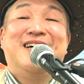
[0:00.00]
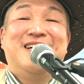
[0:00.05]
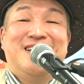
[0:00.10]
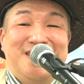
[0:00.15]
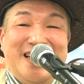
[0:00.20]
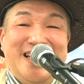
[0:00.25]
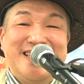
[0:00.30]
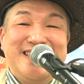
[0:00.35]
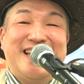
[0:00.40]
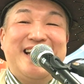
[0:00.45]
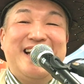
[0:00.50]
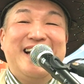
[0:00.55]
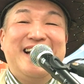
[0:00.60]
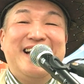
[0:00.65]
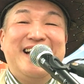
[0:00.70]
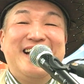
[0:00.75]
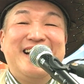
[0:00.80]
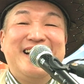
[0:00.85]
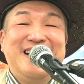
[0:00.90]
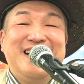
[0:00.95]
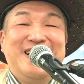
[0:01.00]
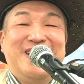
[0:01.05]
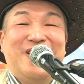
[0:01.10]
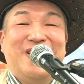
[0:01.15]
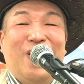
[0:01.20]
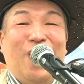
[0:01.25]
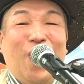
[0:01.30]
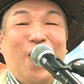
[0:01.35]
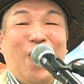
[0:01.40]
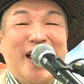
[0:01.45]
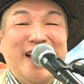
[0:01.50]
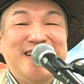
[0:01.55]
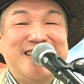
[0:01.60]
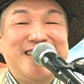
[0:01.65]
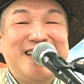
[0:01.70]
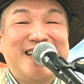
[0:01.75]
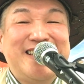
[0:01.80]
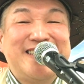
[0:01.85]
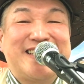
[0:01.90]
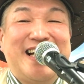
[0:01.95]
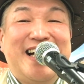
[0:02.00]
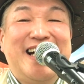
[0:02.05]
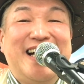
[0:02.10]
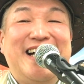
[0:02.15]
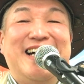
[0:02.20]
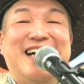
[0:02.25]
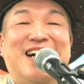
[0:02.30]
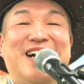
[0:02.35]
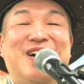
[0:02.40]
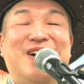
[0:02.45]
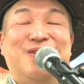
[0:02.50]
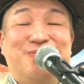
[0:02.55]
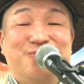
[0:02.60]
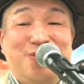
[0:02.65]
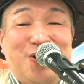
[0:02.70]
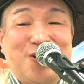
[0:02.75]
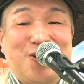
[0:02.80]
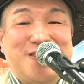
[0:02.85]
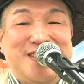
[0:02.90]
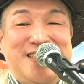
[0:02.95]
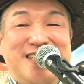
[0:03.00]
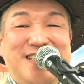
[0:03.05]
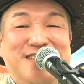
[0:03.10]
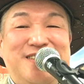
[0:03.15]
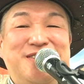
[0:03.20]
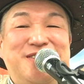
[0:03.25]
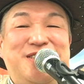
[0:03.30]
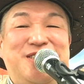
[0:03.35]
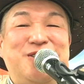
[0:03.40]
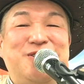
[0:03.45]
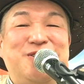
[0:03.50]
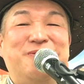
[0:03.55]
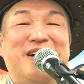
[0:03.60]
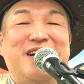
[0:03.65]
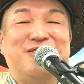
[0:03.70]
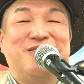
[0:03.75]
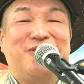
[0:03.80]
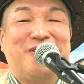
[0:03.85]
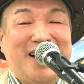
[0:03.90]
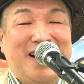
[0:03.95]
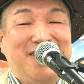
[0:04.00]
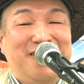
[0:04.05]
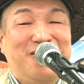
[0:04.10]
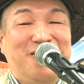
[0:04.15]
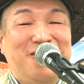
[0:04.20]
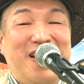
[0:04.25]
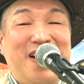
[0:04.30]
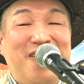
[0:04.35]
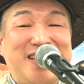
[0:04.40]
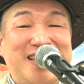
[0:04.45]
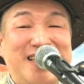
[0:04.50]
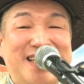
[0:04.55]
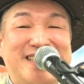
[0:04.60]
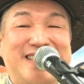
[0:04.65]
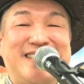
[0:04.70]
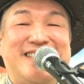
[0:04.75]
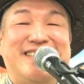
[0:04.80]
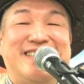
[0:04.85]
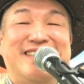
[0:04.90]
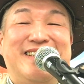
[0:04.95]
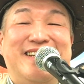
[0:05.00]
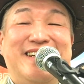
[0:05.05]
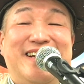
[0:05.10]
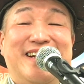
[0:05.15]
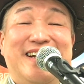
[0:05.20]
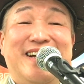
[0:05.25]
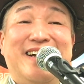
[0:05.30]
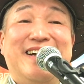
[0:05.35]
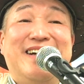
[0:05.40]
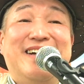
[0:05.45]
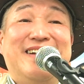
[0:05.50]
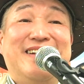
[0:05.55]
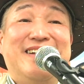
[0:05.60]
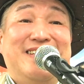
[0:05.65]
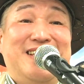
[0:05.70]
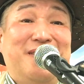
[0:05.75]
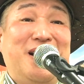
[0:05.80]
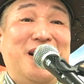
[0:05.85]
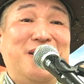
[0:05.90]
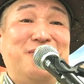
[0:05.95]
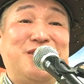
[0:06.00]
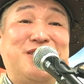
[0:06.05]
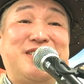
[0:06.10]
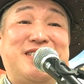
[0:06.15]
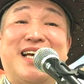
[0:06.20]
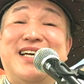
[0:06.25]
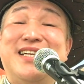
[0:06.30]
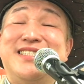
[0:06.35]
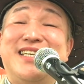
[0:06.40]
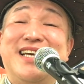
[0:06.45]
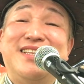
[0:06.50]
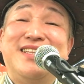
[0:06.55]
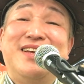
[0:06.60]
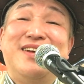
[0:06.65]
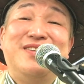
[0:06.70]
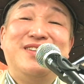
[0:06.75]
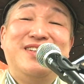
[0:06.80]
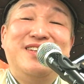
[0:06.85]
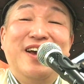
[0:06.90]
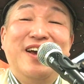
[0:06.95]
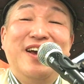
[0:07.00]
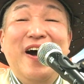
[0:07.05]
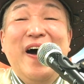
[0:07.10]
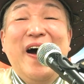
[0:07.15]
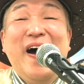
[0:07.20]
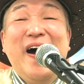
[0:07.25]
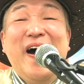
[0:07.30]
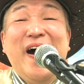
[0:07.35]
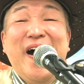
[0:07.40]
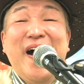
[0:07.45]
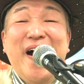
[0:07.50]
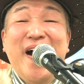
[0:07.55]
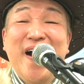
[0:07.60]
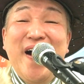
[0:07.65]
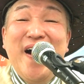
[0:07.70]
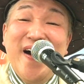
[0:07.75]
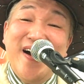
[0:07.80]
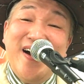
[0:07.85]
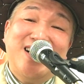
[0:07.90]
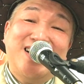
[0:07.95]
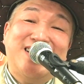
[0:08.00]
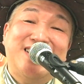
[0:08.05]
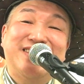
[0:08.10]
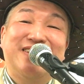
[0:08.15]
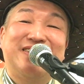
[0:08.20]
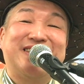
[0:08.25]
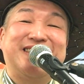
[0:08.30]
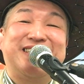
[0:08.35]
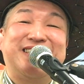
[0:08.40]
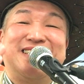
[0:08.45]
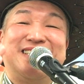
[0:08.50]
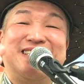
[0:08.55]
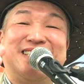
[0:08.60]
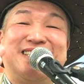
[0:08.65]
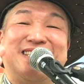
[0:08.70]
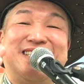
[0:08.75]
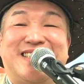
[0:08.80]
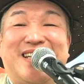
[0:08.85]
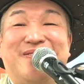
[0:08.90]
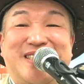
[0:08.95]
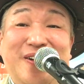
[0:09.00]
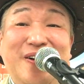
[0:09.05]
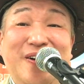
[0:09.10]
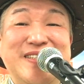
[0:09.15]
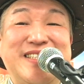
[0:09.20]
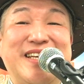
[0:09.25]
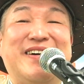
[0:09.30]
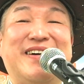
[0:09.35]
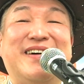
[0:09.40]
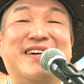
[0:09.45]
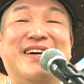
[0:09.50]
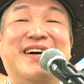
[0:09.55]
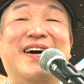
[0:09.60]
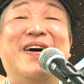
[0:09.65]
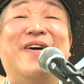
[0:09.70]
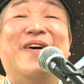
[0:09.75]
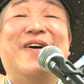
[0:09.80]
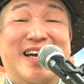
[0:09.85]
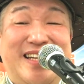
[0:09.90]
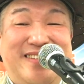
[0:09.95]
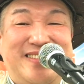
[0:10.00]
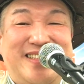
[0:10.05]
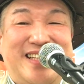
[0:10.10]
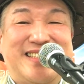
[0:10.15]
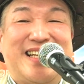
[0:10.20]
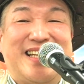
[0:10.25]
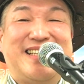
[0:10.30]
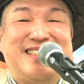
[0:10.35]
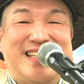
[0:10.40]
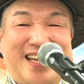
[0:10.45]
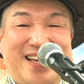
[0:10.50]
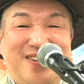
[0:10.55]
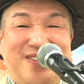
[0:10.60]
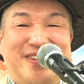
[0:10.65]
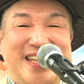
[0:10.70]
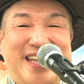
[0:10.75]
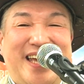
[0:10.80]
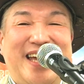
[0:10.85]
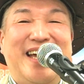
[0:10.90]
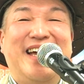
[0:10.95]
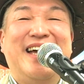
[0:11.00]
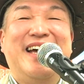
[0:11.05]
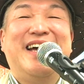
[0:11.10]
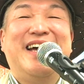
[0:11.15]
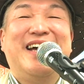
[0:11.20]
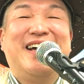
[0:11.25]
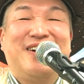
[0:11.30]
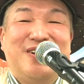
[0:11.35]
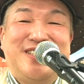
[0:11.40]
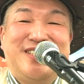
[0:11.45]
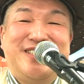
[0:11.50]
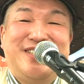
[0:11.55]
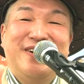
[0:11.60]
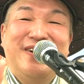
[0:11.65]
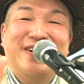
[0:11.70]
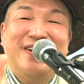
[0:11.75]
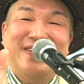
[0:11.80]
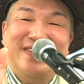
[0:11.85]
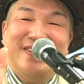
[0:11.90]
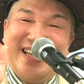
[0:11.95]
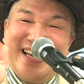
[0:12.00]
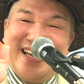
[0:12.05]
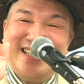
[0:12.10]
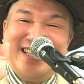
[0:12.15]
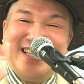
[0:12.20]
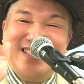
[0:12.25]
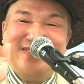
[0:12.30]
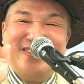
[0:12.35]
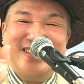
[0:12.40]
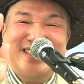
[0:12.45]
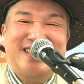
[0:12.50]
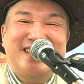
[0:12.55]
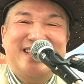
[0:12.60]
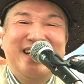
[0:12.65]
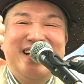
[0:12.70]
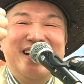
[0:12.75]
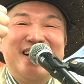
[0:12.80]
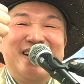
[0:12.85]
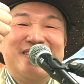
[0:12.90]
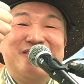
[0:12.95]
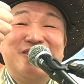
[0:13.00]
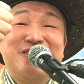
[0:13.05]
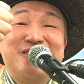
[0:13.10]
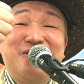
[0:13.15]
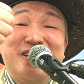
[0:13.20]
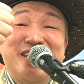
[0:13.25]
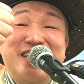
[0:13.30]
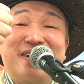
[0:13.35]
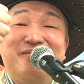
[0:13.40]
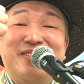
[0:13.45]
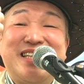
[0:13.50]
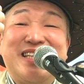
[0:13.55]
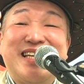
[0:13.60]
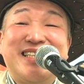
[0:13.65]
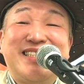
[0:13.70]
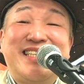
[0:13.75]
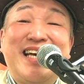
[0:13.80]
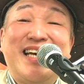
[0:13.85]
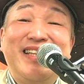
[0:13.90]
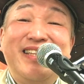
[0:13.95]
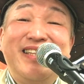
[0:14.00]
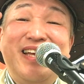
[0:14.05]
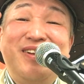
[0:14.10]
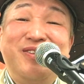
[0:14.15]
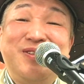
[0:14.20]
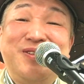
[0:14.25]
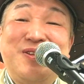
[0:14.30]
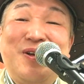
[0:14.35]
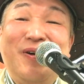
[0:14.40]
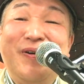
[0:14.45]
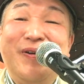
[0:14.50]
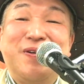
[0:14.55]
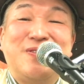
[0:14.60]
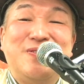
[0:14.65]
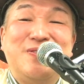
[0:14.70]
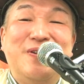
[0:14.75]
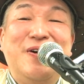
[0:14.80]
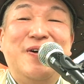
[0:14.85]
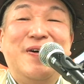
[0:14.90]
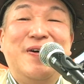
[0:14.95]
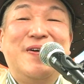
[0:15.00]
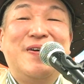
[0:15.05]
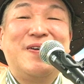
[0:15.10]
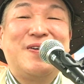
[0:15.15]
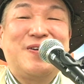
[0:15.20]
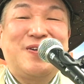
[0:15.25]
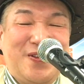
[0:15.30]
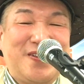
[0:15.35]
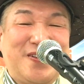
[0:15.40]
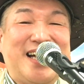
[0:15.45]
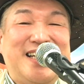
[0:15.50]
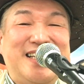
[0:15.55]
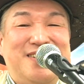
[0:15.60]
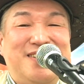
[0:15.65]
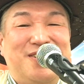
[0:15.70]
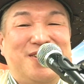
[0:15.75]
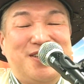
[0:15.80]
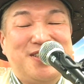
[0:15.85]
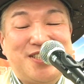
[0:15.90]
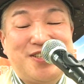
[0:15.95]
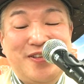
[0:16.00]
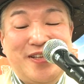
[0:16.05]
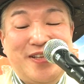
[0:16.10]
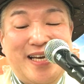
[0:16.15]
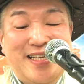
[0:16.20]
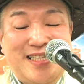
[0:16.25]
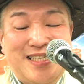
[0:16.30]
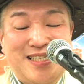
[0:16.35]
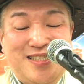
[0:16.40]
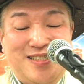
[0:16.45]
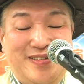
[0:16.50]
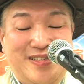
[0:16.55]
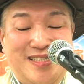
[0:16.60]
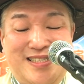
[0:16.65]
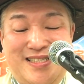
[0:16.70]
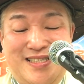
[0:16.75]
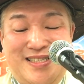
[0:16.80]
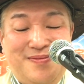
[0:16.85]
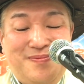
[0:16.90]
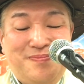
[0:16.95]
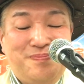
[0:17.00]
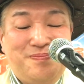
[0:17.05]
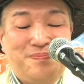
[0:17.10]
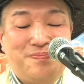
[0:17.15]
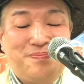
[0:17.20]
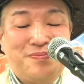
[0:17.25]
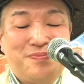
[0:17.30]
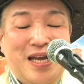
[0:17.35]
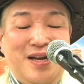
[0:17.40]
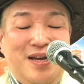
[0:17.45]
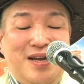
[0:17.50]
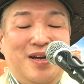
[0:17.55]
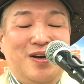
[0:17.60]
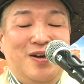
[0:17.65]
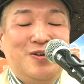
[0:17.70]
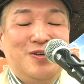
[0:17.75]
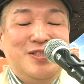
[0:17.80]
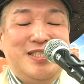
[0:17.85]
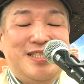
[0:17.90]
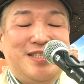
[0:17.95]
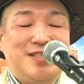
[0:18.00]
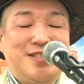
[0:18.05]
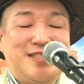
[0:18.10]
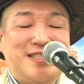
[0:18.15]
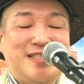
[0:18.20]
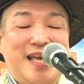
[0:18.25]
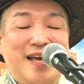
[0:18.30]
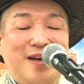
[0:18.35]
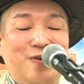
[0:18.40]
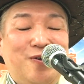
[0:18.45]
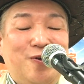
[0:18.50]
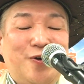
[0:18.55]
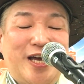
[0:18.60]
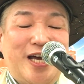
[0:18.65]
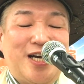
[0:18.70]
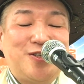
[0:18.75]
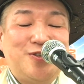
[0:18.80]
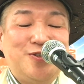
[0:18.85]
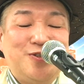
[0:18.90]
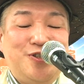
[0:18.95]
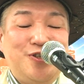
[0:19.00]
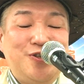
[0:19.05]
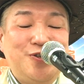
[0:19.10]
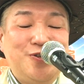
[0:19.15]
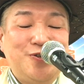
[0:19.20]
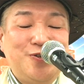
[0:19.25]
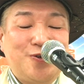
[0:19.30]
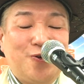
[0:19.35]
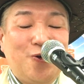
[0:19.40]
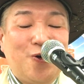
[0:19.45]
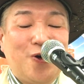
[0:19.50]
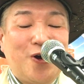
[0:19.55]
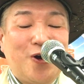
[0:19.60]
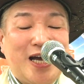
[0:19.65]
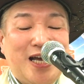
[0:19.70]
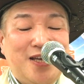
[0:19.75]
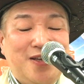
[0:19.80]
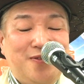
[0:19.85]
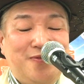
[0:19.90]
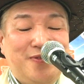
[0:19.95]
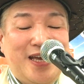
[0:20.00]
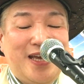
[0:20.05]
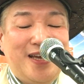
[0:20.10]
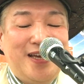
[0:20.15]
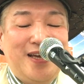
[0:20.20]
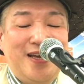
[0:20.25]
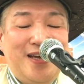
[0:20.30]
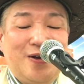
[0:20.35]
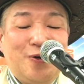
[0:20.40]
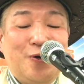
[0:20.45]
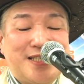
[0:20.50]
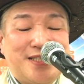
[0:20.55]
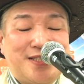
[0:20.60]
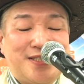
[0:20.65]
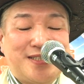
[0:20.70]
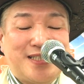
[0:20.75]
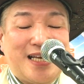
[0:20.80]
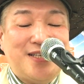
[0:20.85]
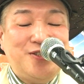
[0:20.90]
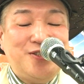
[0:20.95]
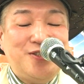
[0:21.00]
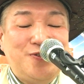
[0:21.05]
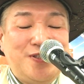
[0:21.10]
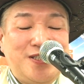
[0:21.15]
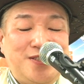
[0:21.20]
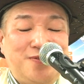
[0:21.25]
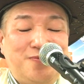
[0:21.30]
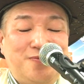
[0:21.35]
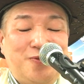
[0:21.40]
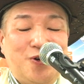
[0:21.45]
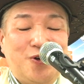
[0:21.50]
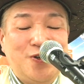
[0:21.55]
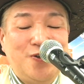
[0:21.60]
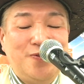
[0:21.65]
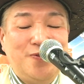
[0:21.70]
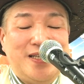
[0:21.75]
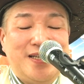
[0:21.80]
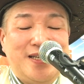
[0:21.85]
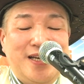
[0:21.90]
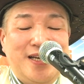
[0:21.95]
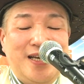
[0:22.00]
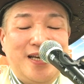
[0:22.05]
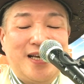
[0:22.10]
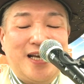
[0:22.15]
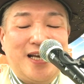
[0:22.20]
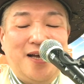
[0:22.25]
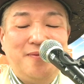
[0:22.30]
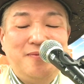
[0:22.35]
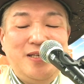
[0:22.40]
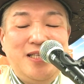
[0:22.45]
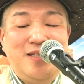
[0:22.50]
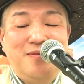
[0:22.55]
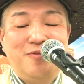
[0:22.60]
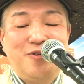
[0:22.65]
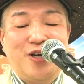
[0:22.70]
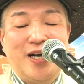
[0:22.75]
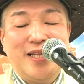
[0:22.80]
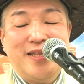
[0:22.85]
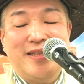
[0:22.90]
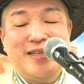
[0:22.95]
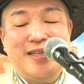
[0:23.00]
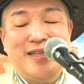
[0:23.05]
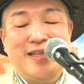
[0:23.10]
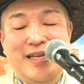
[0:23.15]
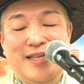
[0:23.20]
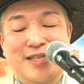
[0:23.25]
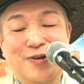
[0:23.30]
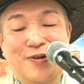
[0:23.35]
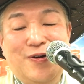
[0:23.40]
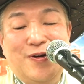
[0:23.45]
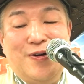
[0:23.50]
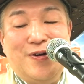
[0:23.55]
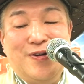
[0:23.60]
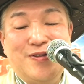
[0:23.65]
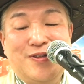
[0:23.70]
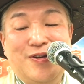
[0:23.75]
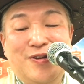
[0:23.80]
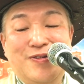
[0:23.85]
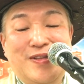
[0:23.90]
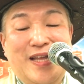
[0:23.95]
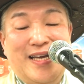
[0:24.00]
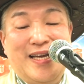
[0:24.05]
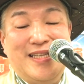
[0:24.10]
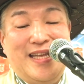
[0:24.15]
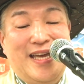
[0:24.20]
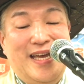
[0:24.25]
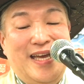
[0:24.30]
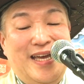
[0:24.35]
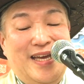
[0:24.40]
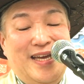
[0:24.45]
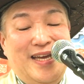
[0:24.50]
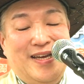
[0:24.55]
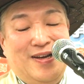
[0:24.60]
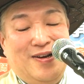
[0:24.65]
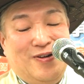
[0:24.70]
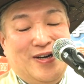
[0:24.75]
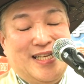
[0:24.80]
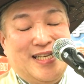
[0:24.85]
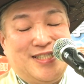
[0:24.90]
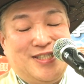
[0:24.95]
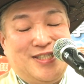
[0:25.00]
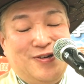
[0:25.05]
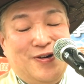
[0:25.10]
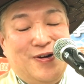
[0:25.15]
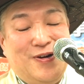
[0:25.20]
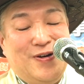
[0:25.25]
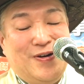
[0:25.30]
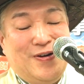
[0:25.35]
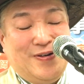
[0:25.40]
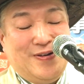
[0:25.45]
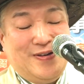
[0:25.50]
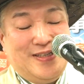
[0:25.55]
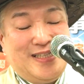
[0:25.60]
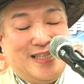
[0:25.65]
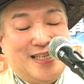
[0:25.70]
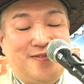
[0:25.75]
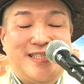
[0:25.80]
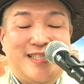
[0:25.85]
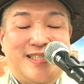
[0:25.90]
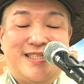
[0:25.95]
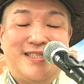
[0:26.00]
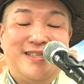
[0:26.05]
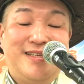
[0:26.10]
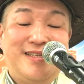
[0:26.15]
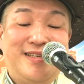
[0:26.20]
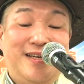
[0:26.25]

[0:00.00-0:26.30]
皆さんお元気ですか牧師 YouTuber の菅野直樹です出前牧師菅チャンネルにようこそお越しくださいましたどうぞお入りくださり最後までご視聴お願いいたしますグッドボタンまたチャンネル登録もこの機会によろしくお願いいたします本日1515回目5月30日木曜日神に向かって生きようという題でお話をいたします